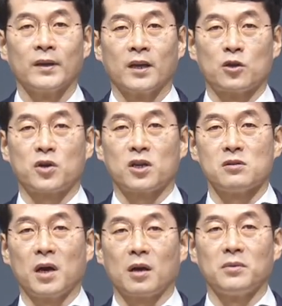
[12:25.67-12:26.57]
계속해서
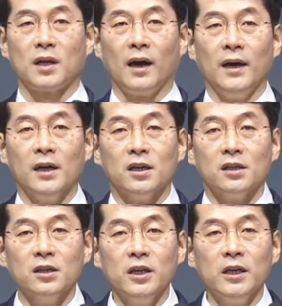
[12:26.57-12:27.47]
말합니다.
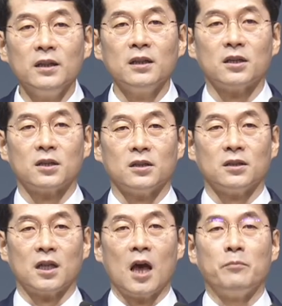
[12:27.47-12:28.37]
의인들은